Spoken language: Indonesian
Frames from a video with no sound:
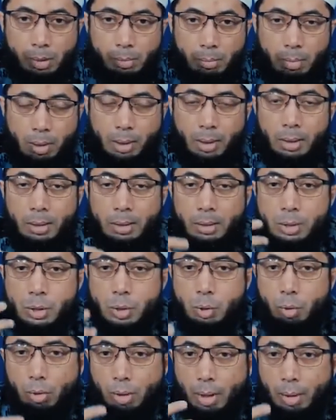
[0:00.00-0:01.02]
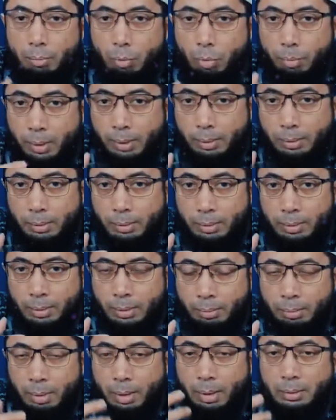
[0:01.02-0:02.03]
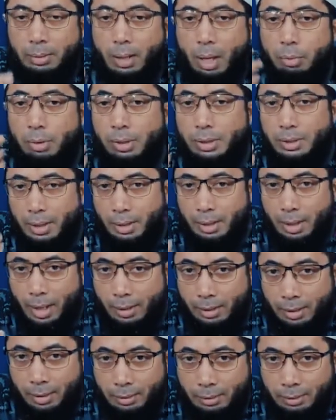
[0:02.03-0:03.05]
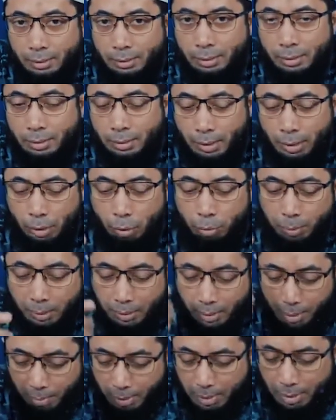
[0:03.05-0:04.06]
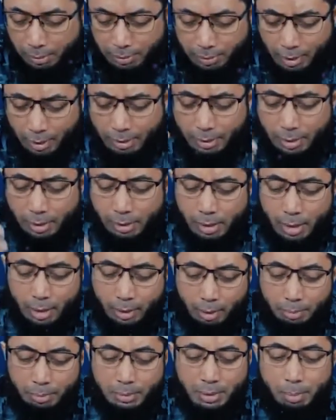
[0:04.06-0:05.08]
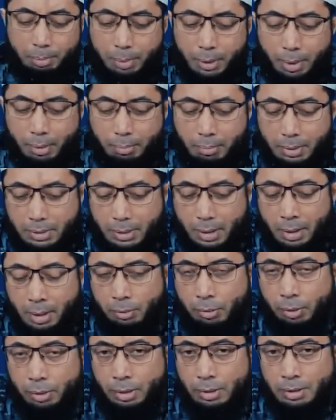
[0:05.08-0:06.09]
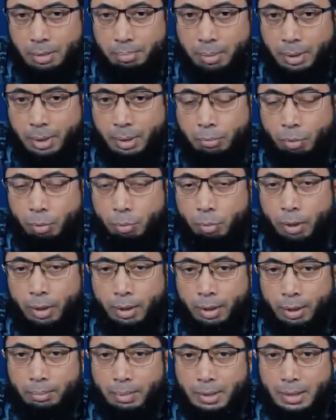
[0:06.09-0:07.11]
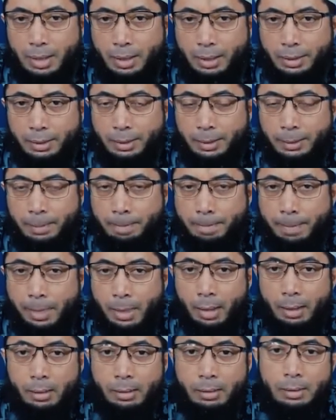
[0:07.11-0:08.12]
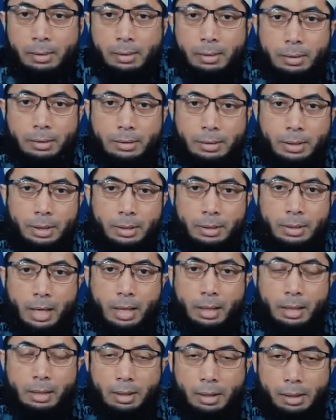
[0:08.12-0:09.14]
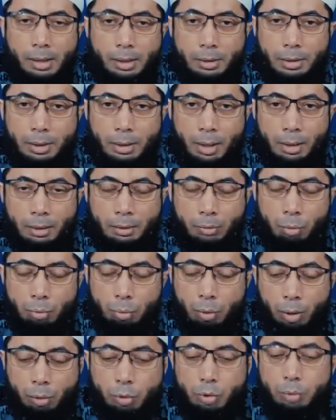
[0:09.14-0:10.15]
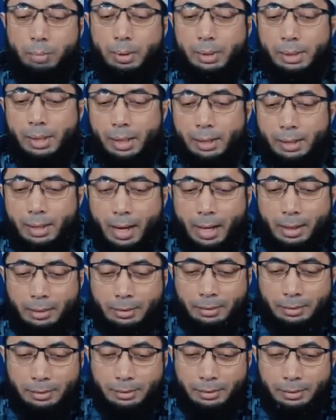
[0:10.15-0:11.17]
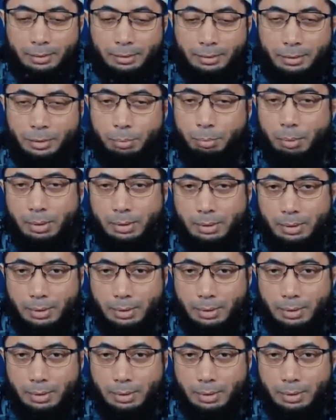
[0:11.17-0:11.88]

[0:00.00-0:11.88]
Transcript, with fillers: Maka seorang mukmin mengetahui di sana ada kehidupan dan banyak sekali dalil yang akan menyampaikan masalah atau kita sampaikan berhubungan dengan masalah ini. Ya. Jadi jangan anda lihat ya, kuburan itu cuma liang lahat, cuma